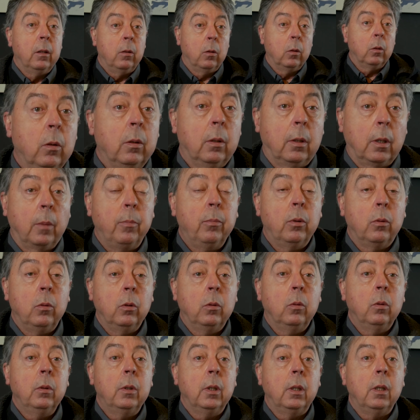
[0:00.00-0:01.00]
Donc ça, pour
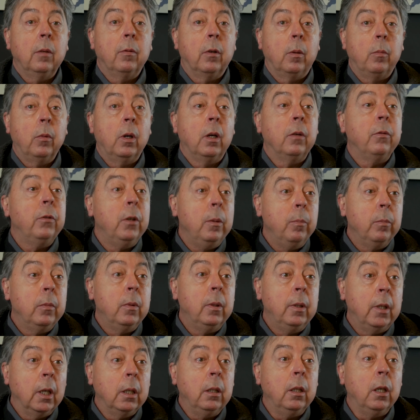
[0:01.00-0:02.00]
le coup, c'était vraiment un film
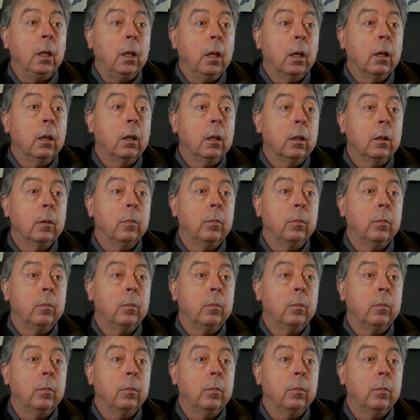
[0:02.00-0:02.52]
technique,